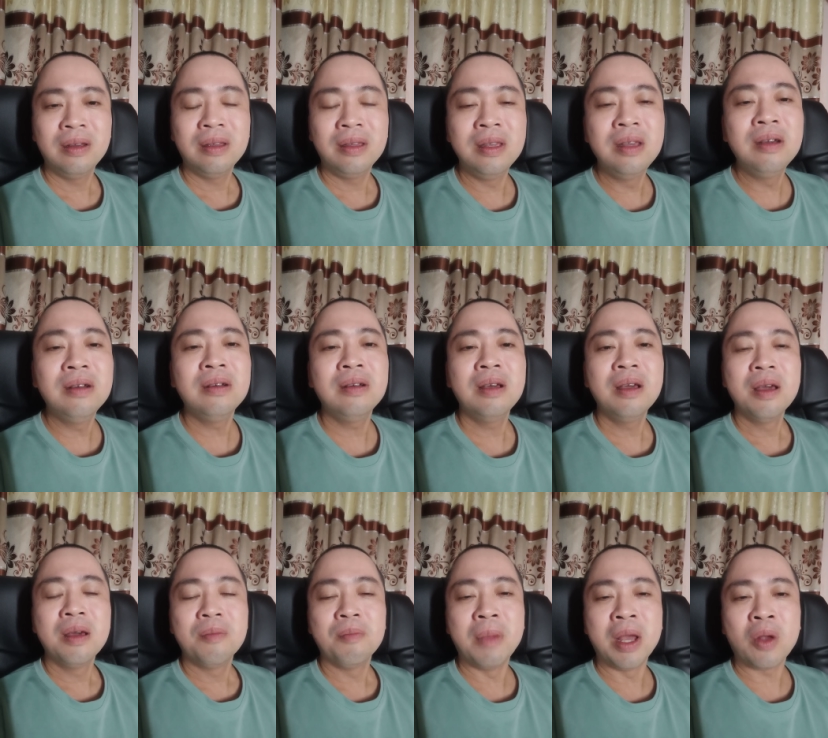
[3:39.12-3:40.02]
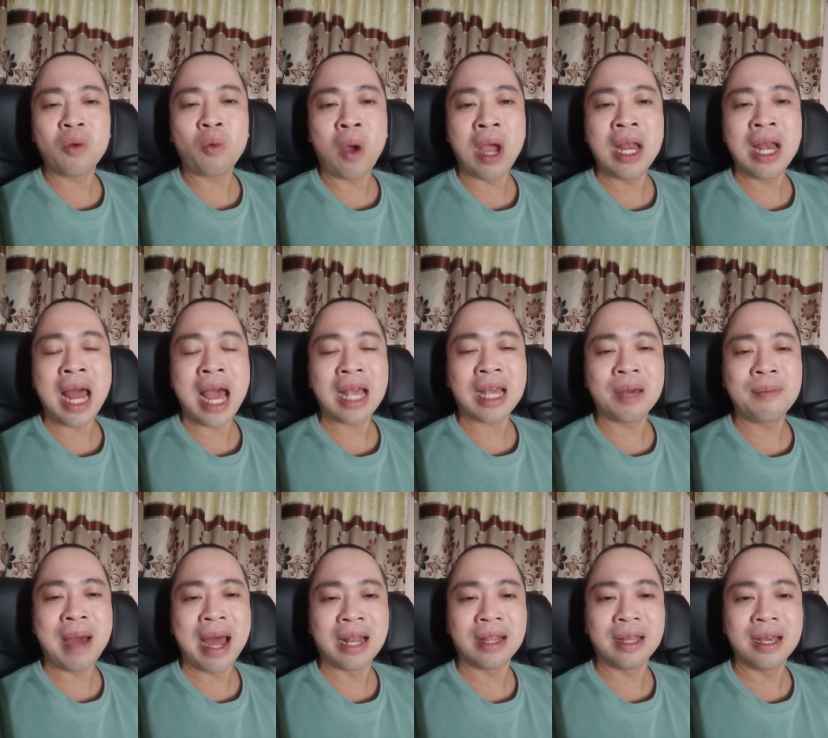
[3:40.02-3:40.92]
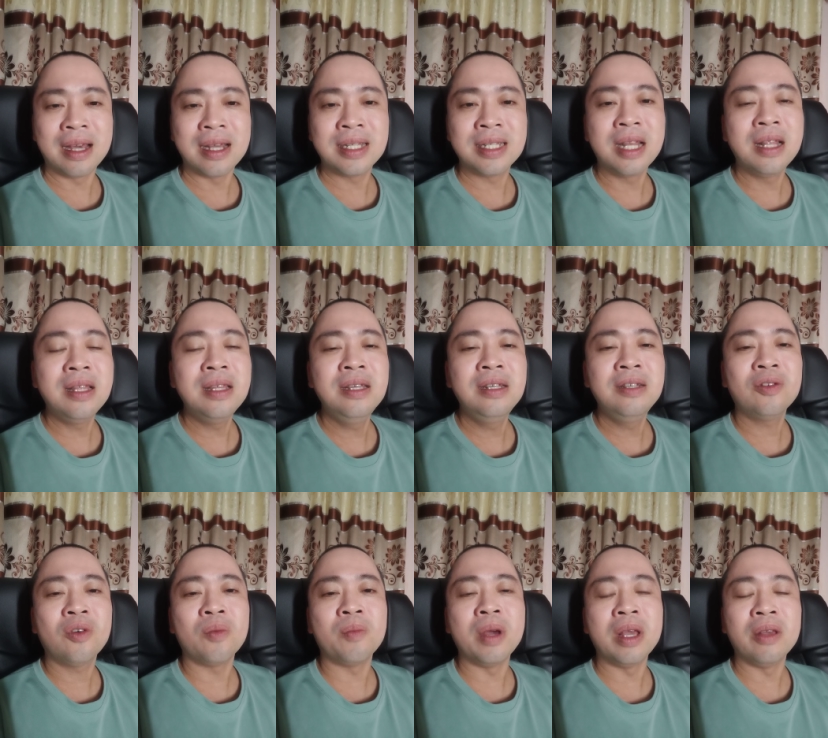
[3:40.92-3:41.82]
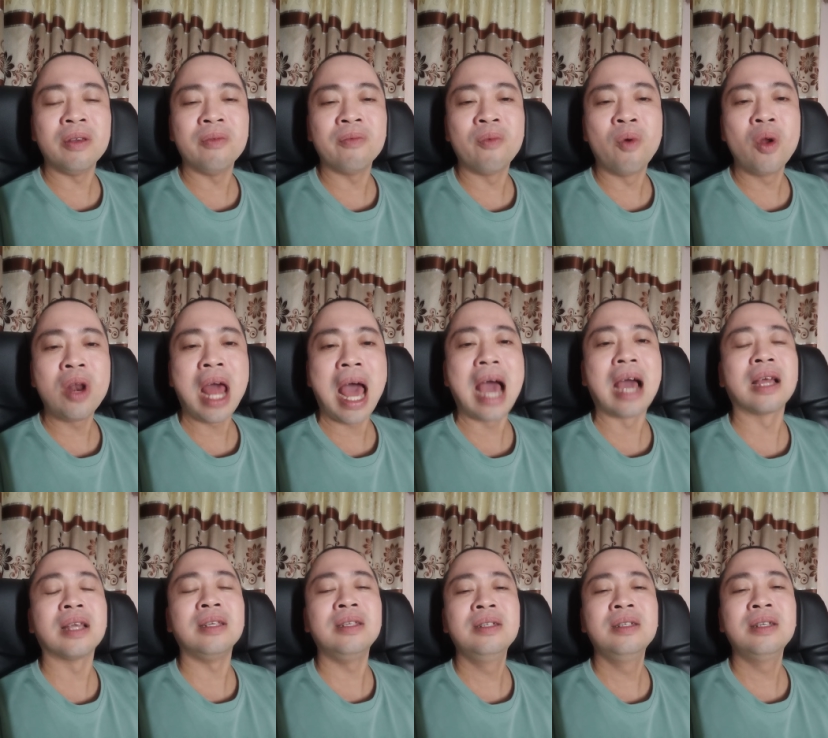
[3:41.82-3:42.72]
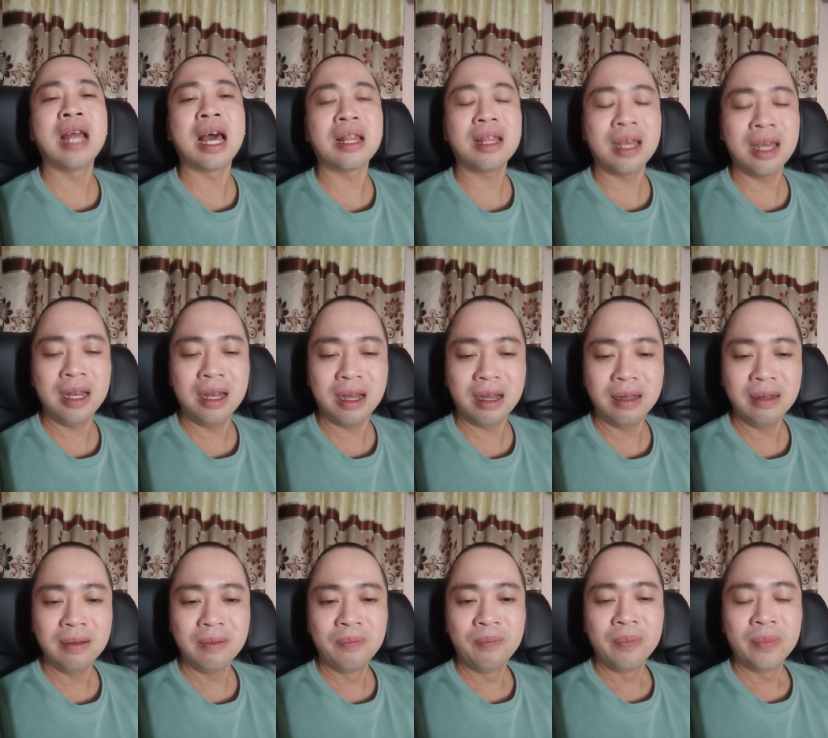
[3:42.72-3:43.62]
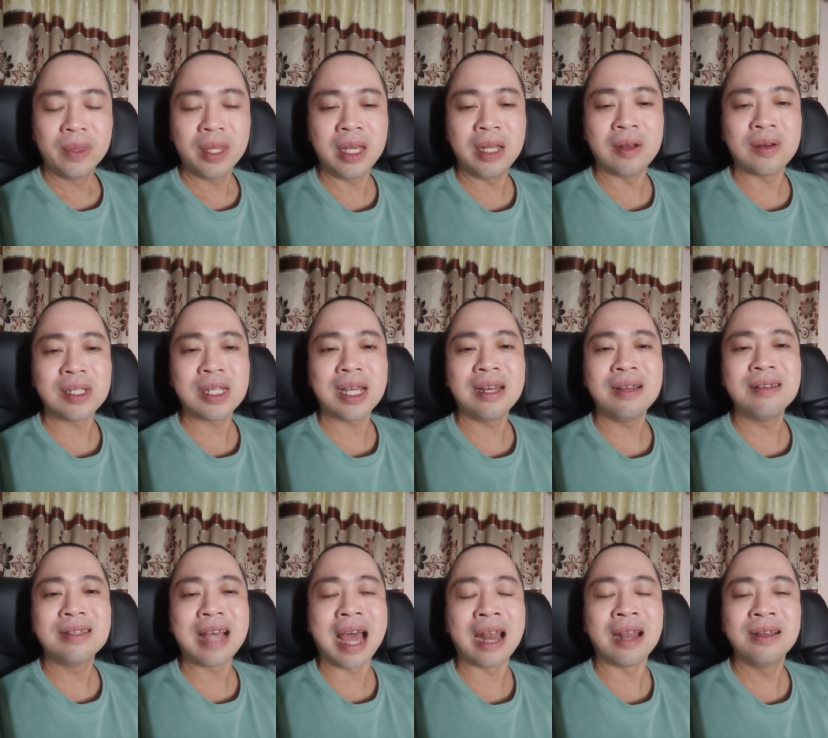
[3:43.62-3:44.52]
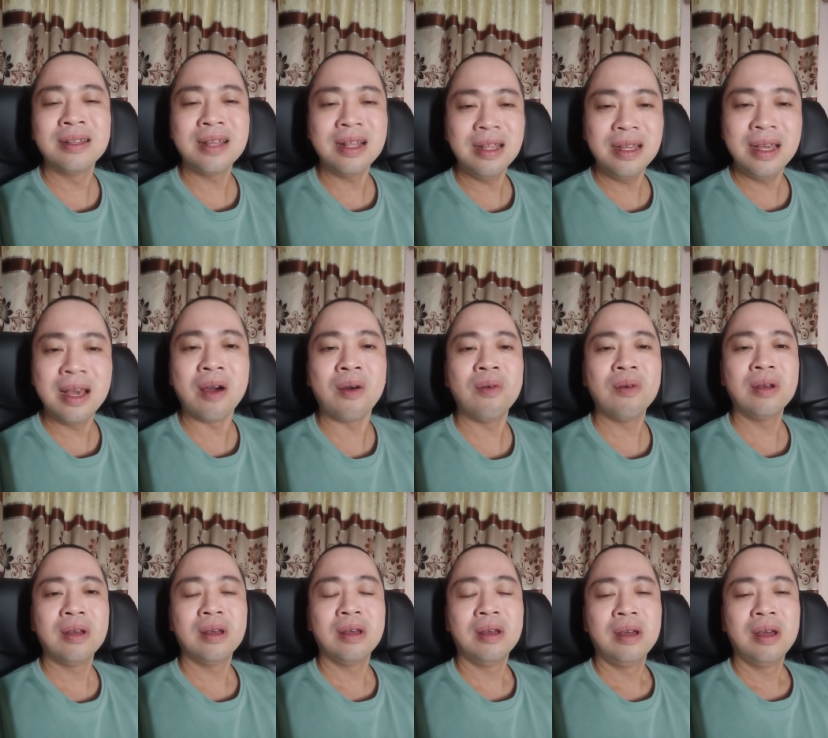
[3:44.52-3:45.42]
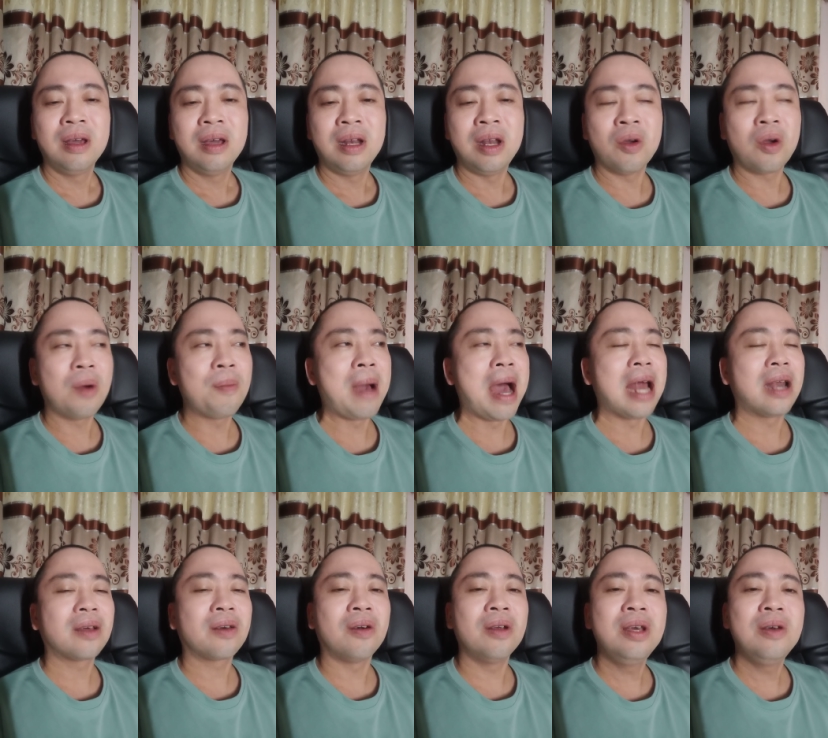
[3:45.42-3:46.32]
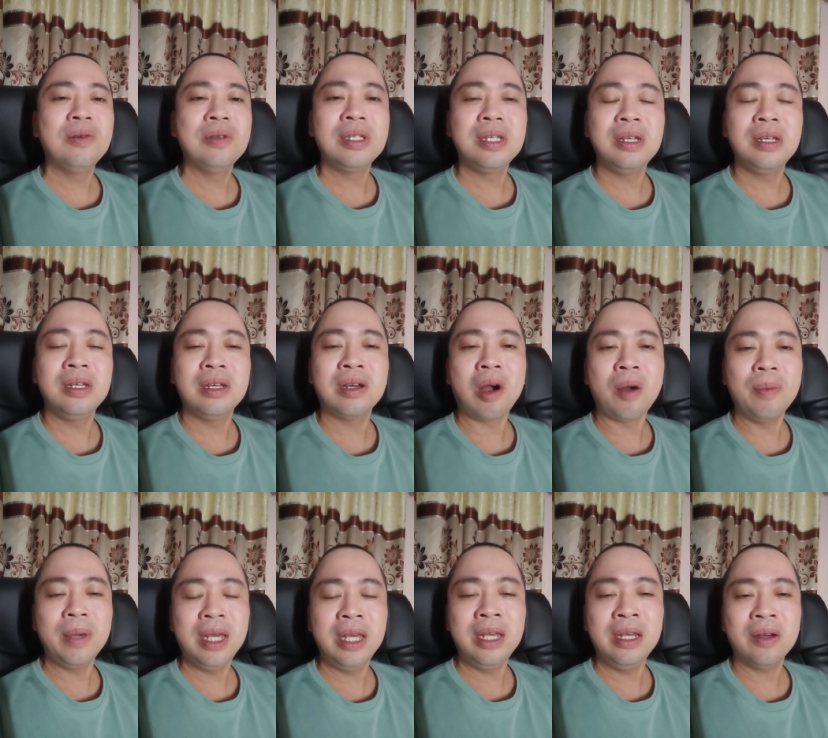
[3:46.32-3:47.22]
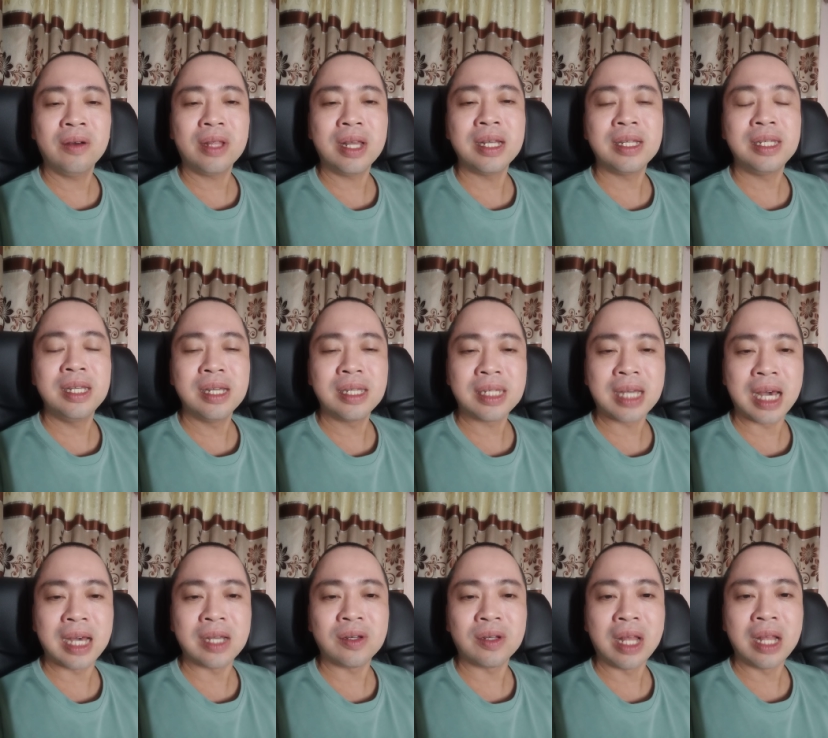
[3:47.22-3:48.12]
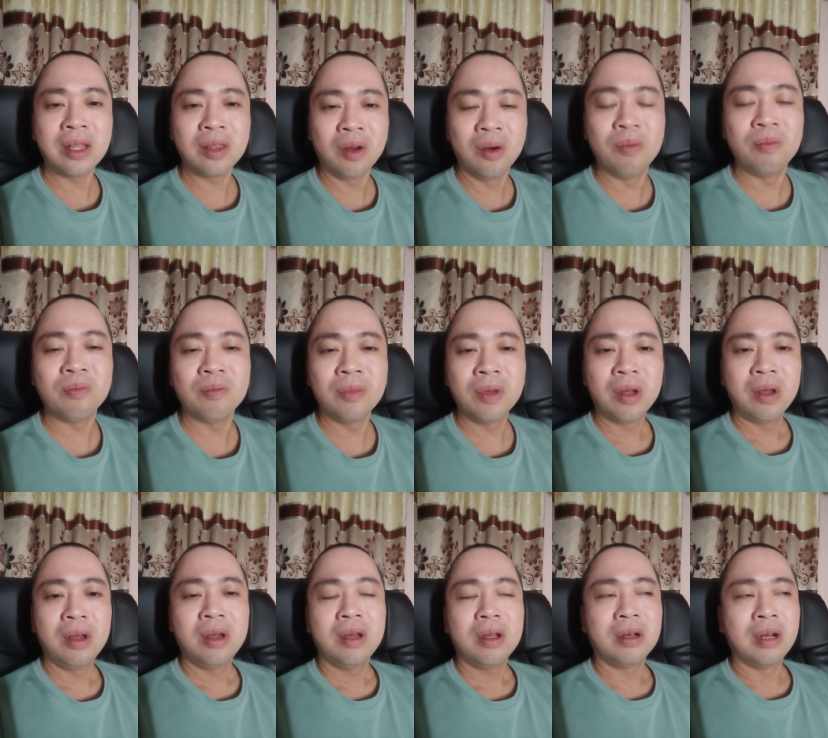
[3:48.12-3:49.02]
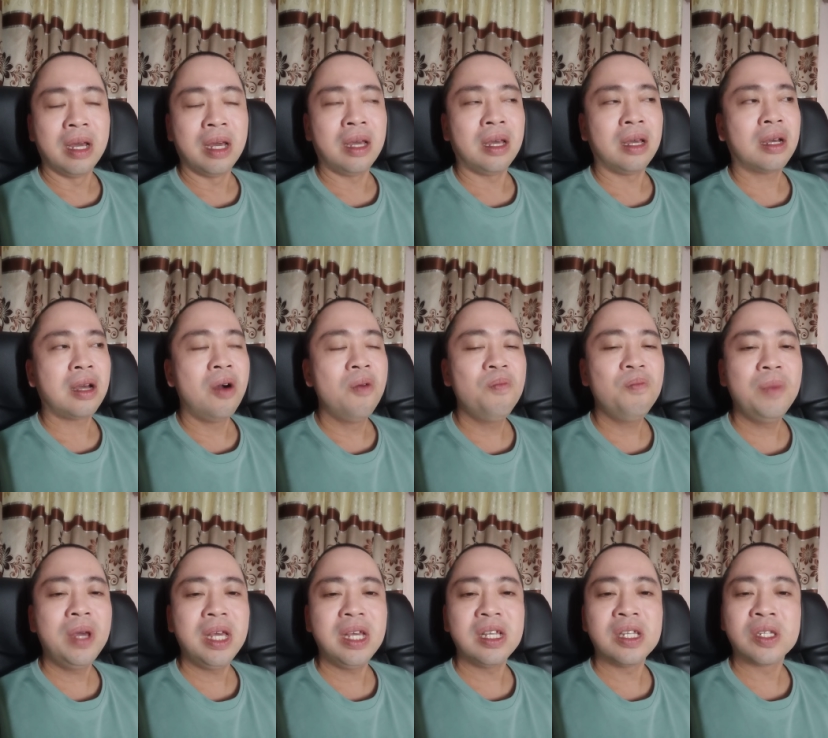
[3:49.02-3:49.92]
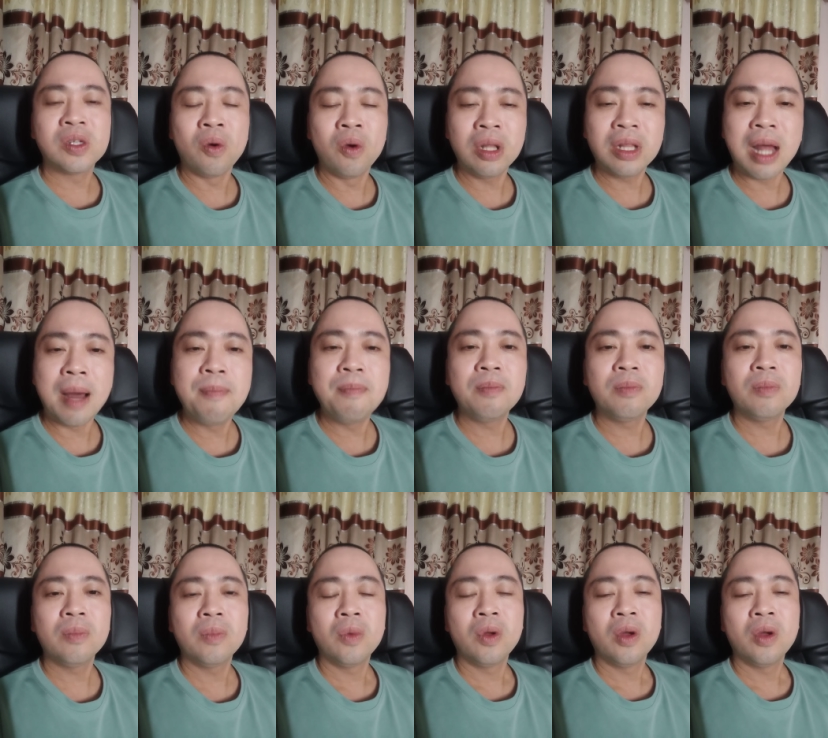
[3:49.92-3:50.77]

Nhưng mình quay lại cái bản thể chân như của mình vốn hằng như đã thế đã thì nó sẽ đơn giản hơn rất nhiều. Nếu các bạn có điều gì góp ý có thể chia sẻ cho Thanh Tùng để không bị dối tâm,